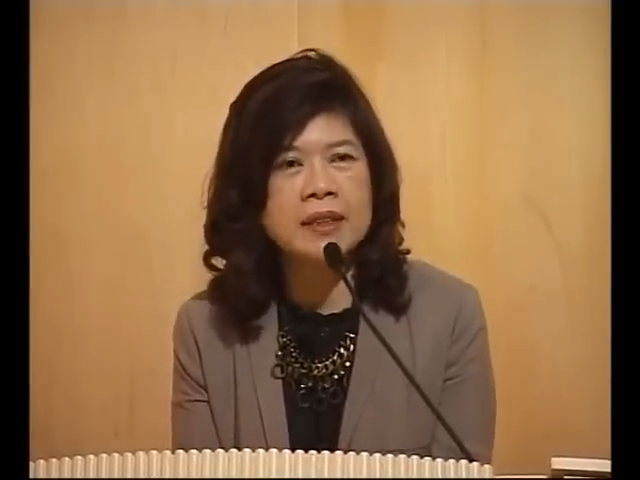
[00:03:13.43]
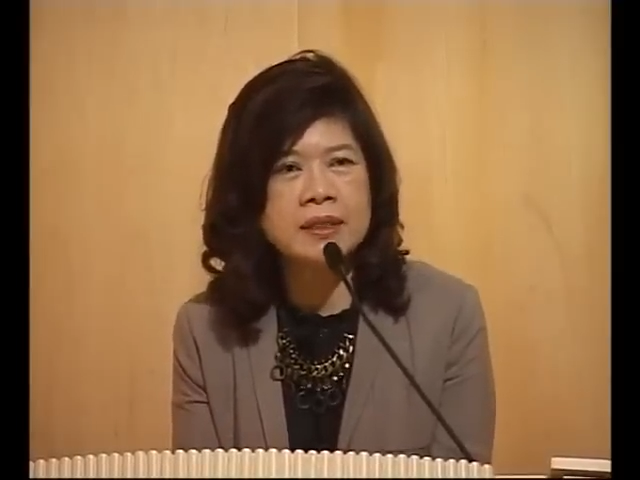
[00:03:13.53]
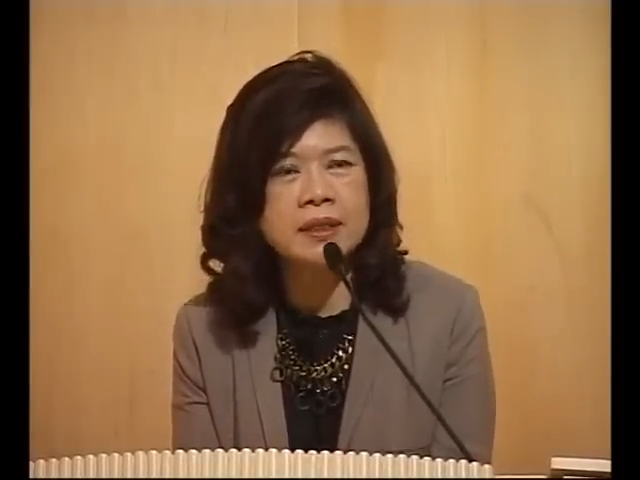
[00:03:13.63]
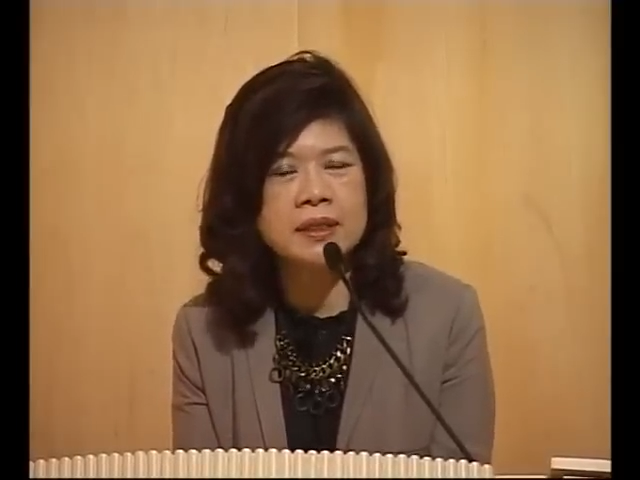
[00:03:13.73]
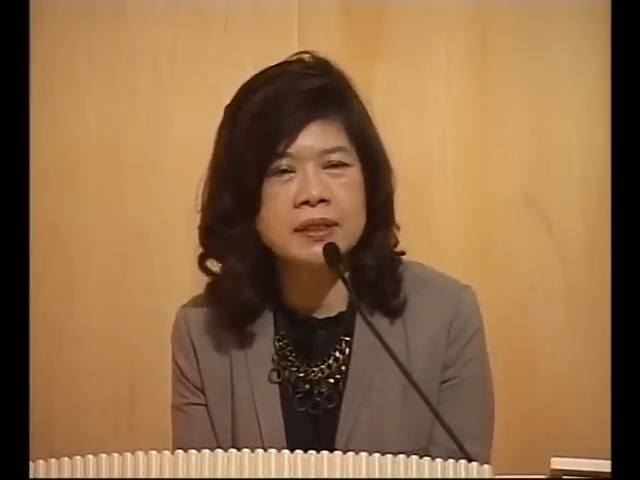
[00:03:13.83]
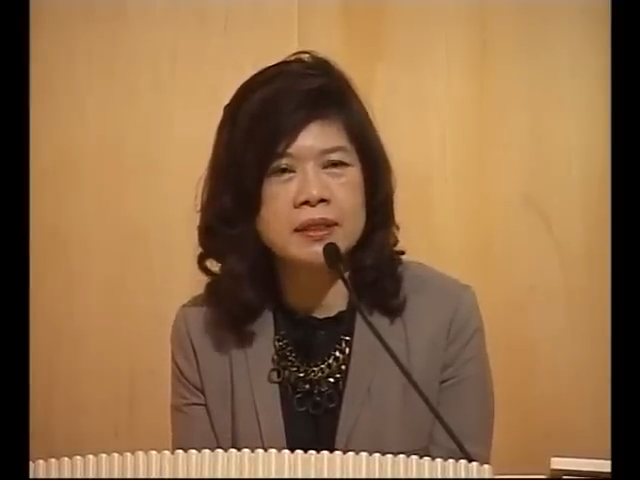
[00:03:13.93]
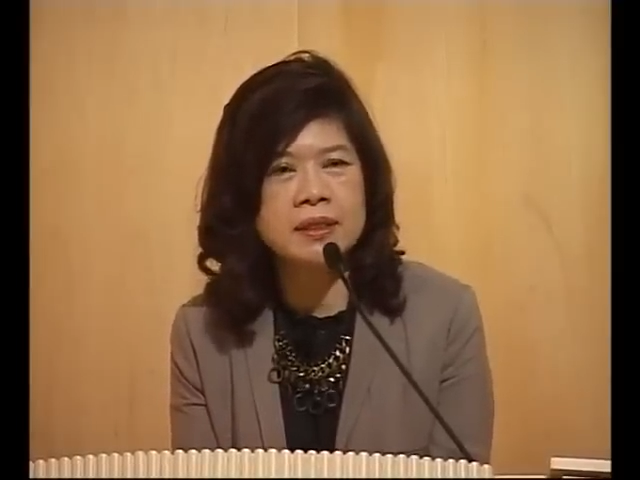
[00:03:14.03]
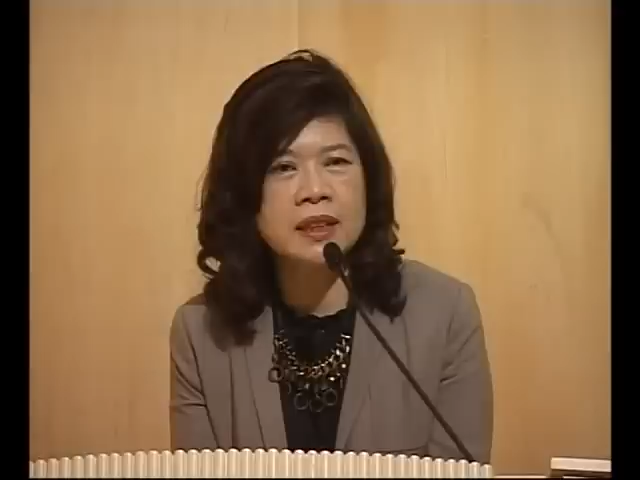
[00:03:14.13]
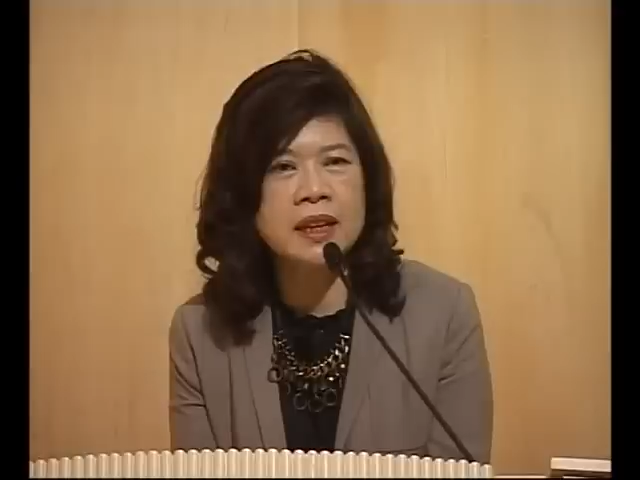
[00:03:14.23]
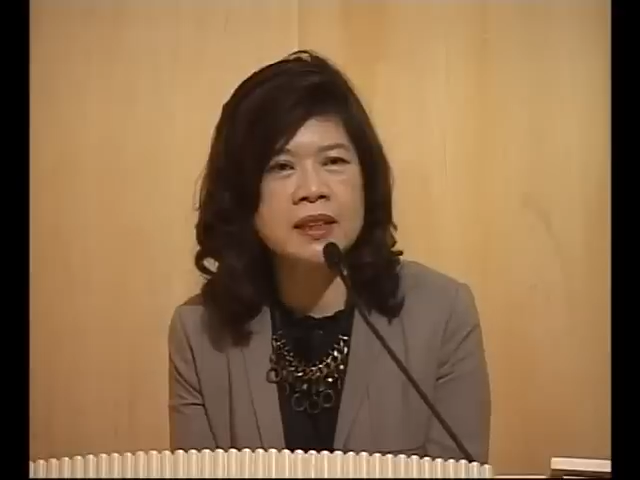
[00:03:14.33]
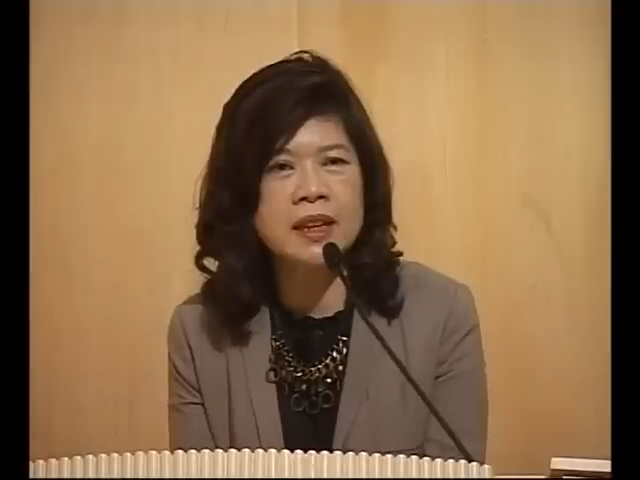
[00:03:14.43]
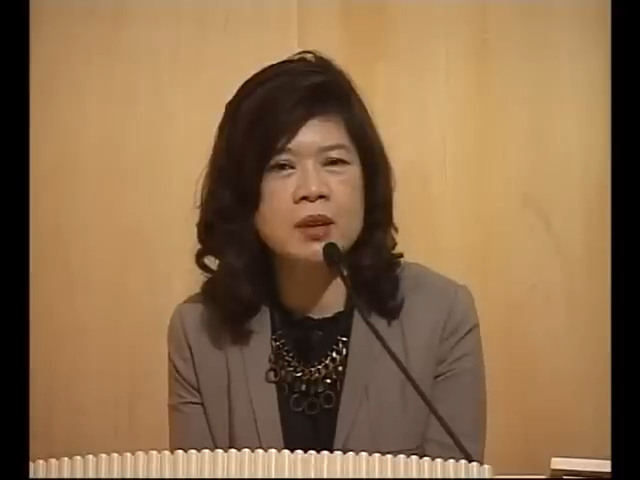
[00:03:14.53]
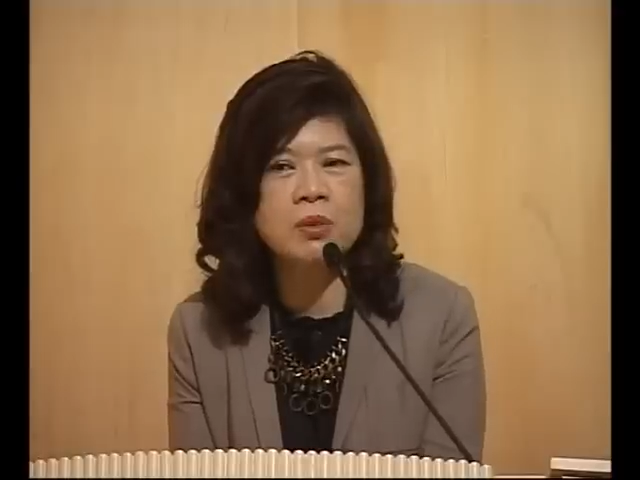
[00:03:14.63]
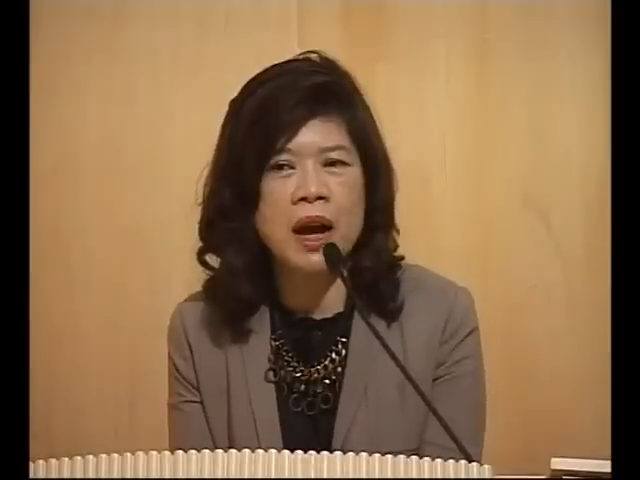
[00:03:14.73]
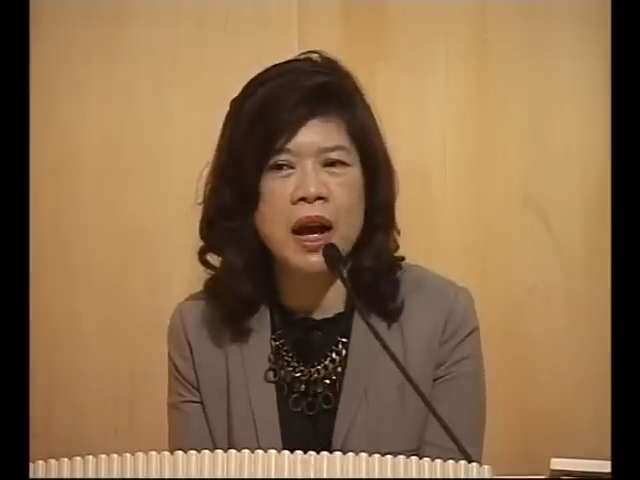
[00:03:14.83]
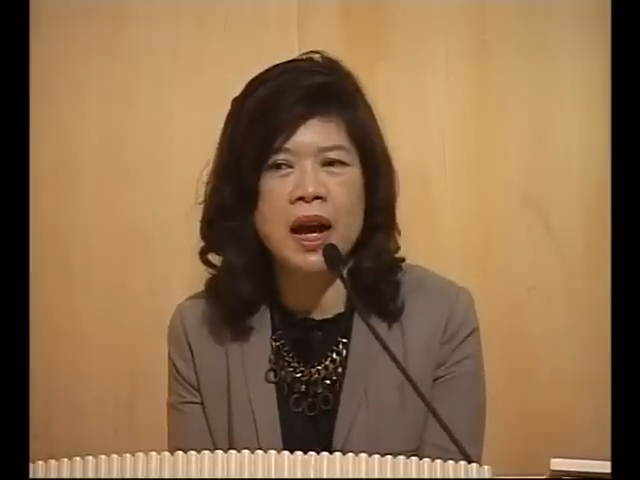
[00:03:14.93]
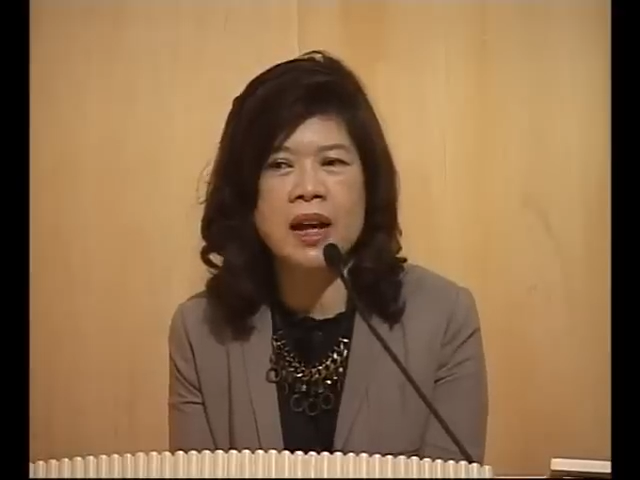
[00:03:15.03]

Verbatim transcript: นซึ่งเรียนว่า